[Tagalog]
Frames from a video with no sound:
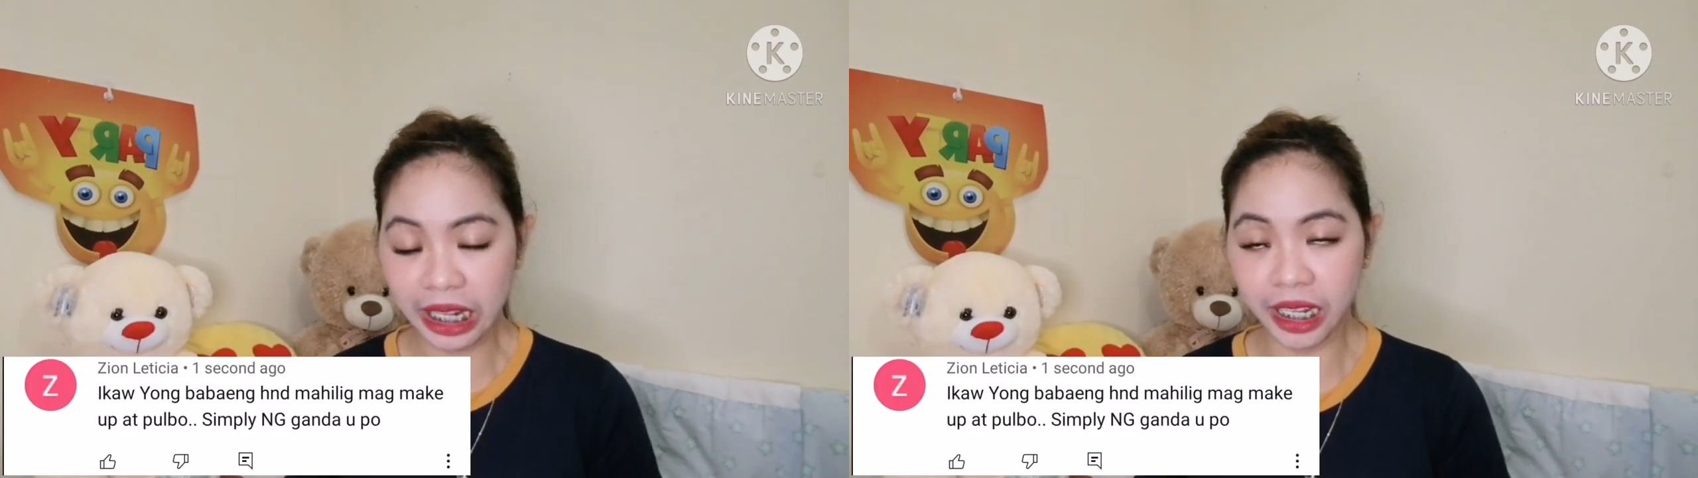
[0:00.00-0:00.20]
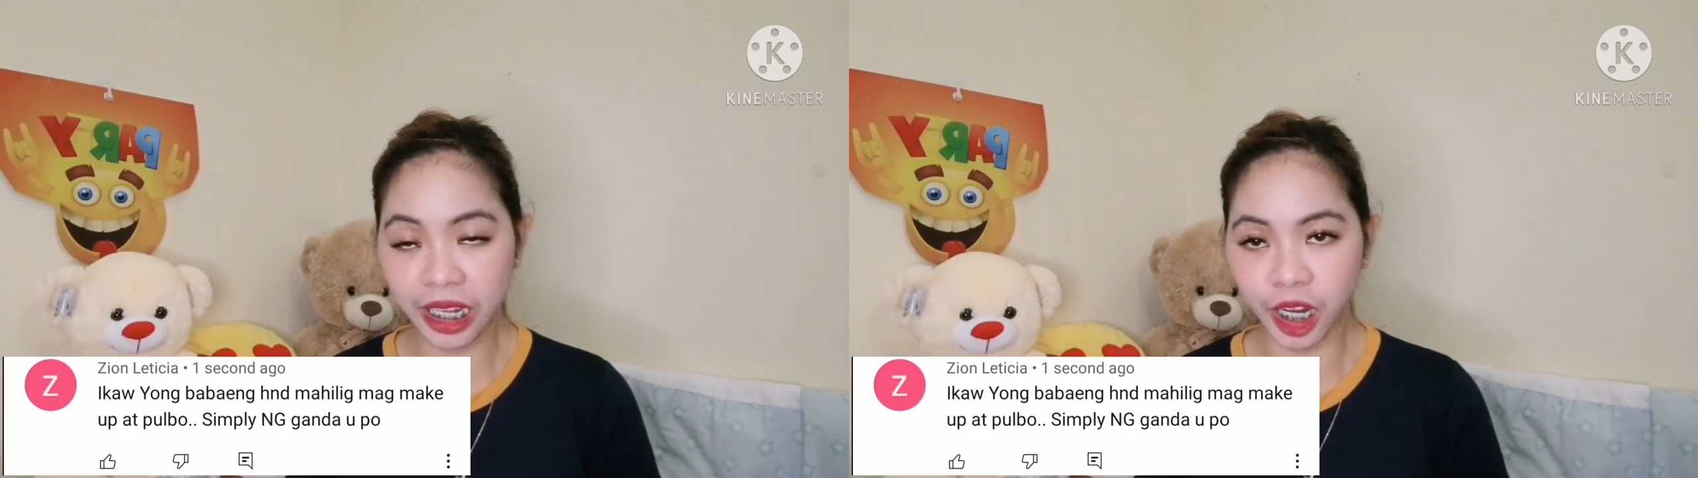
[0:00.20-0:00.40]

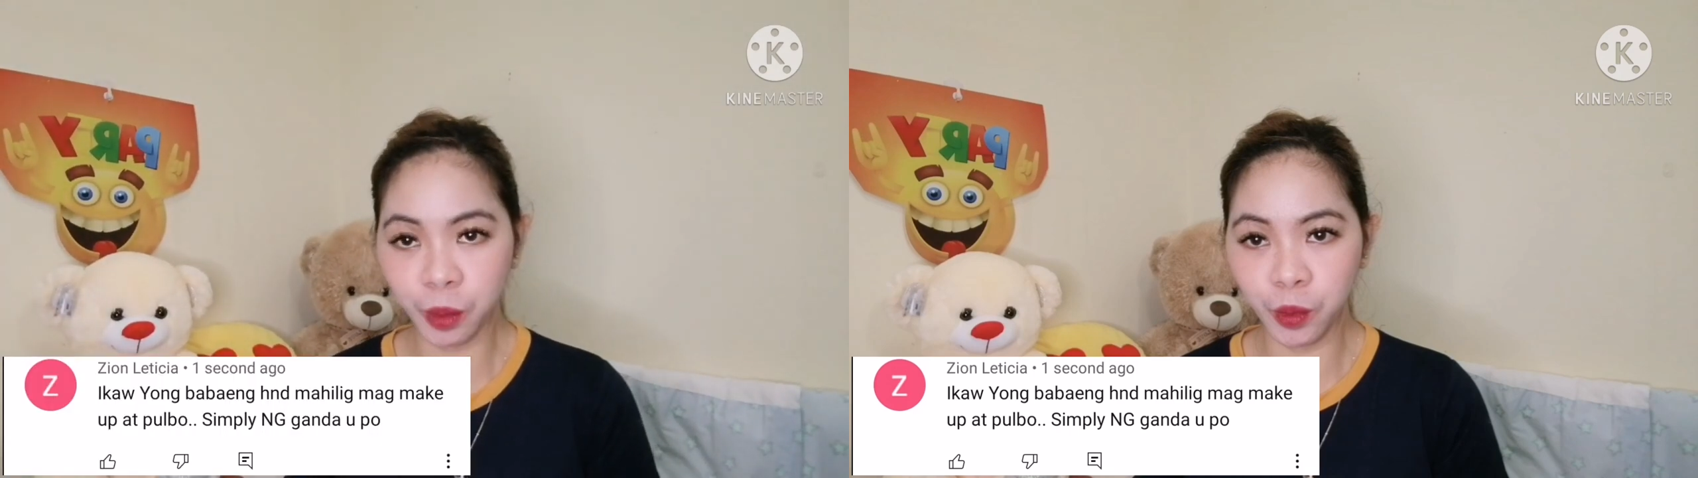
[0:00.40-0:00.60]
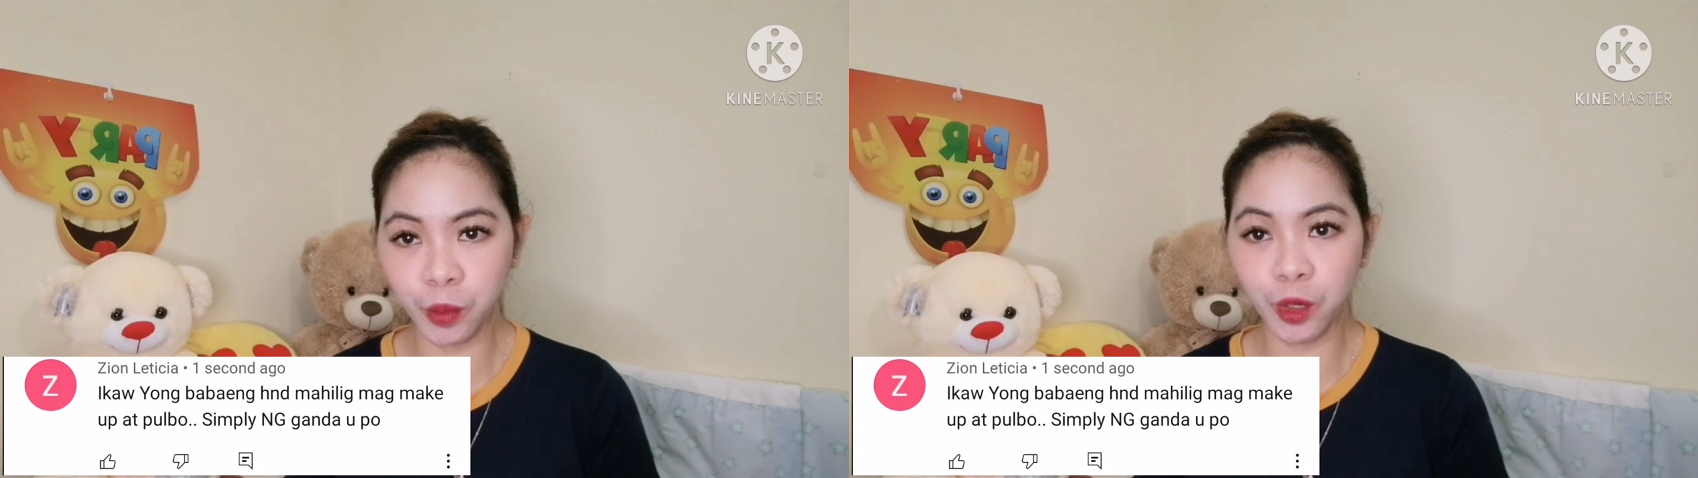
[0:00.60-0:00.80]
hindi
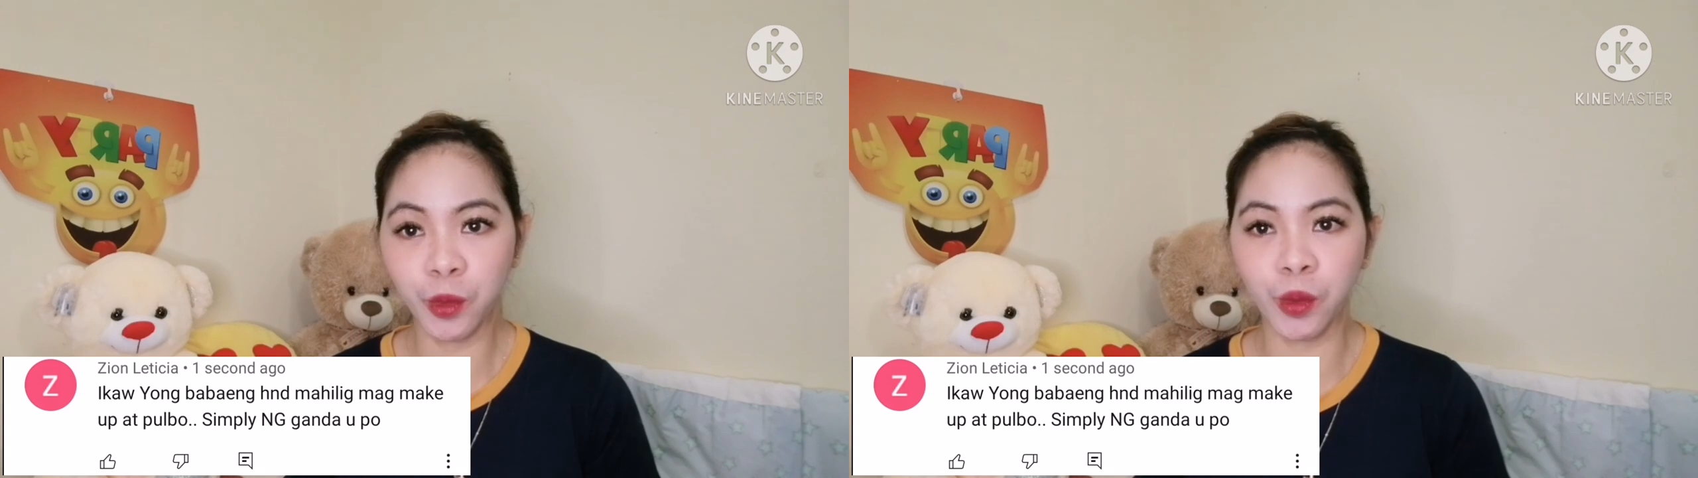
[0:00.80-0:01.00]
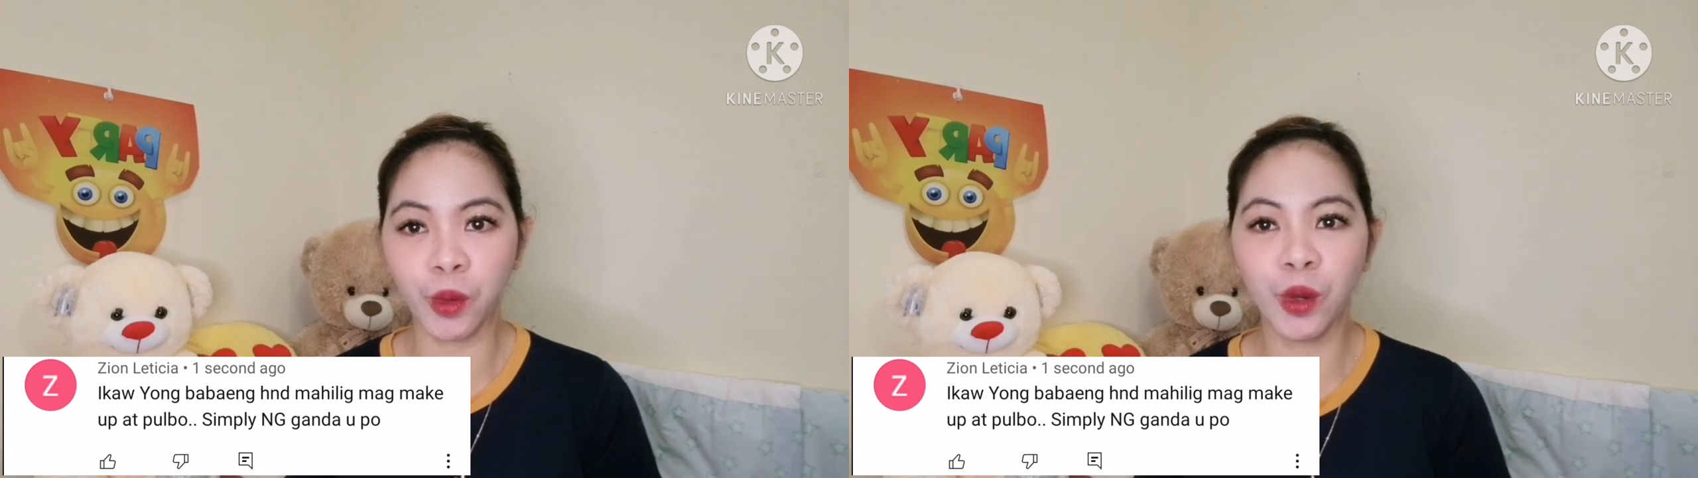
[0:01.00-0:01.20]

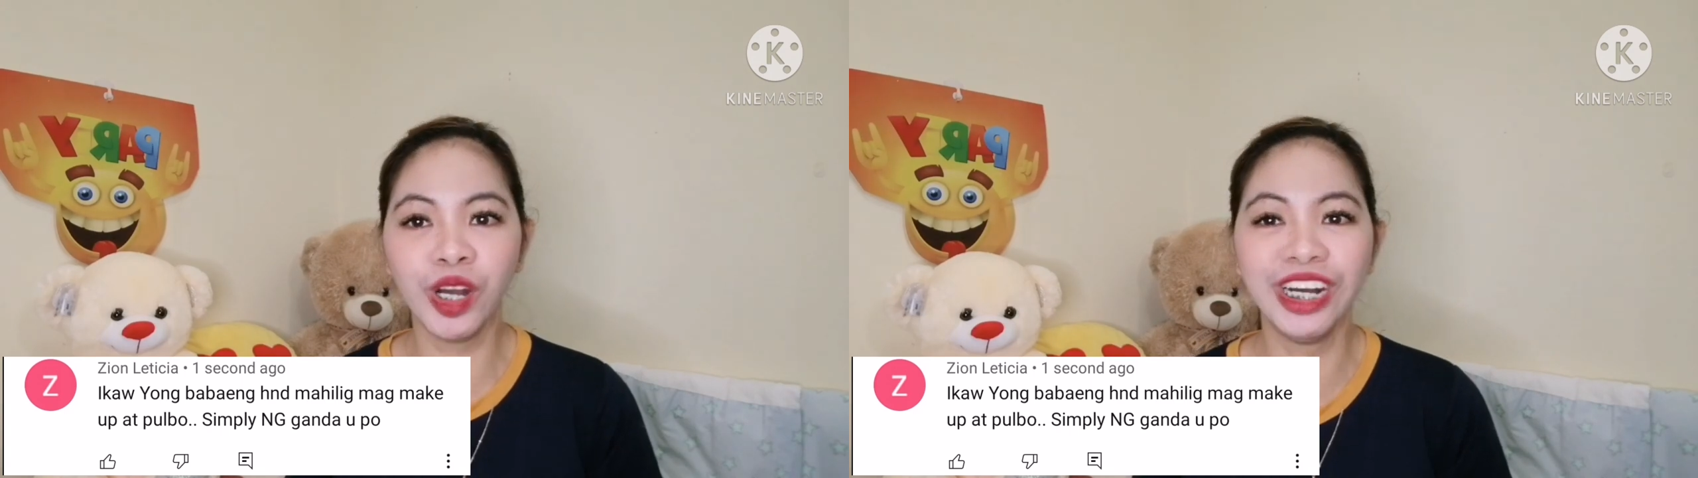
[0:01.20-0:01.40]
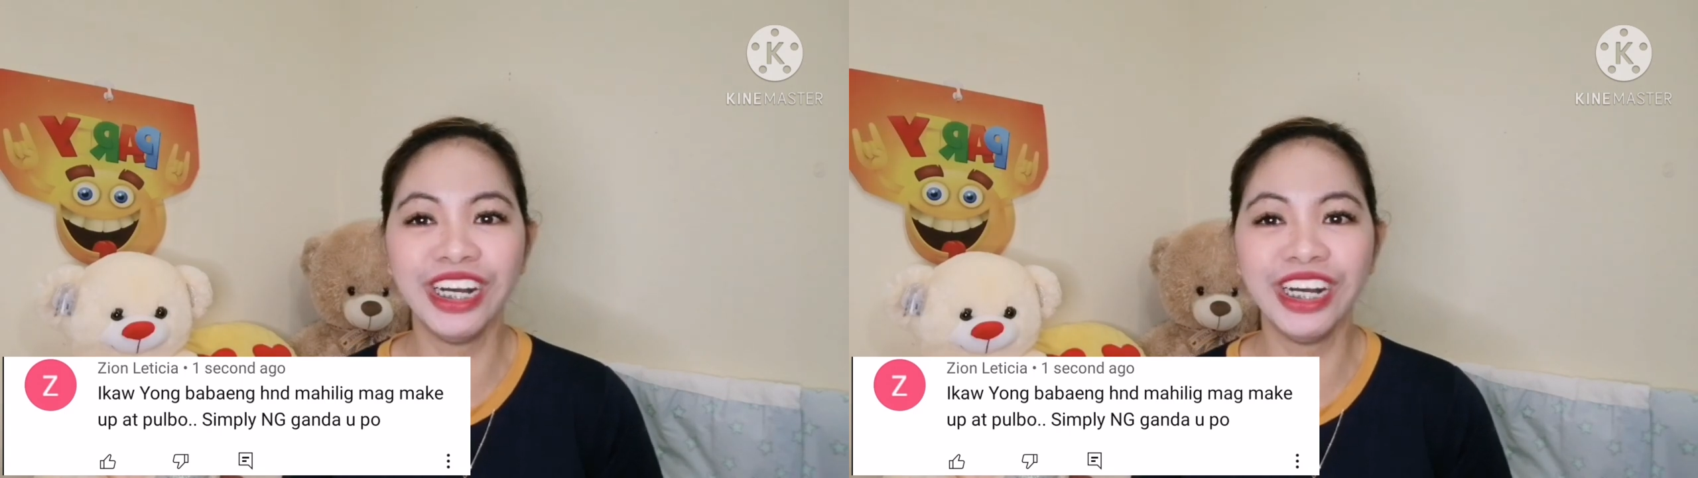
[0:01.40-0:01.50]
nagpupulbo.